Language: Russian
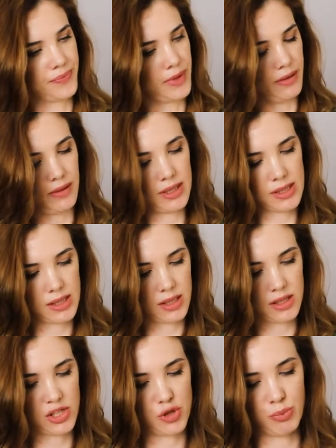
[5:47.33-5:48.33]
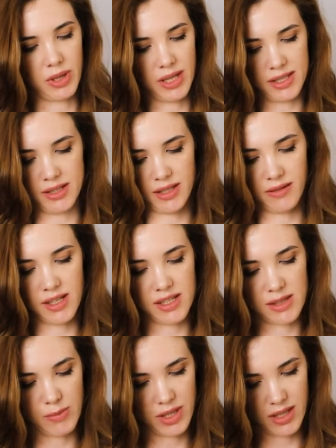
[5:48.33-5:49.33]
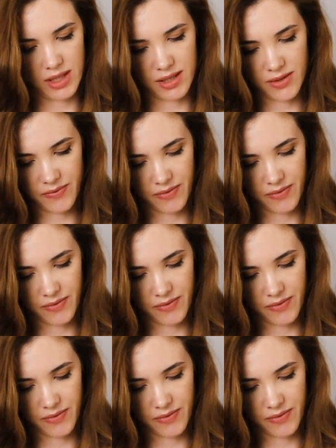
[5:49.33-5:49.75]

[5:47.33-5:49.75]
20 тысяч платья. Давайте смотреть.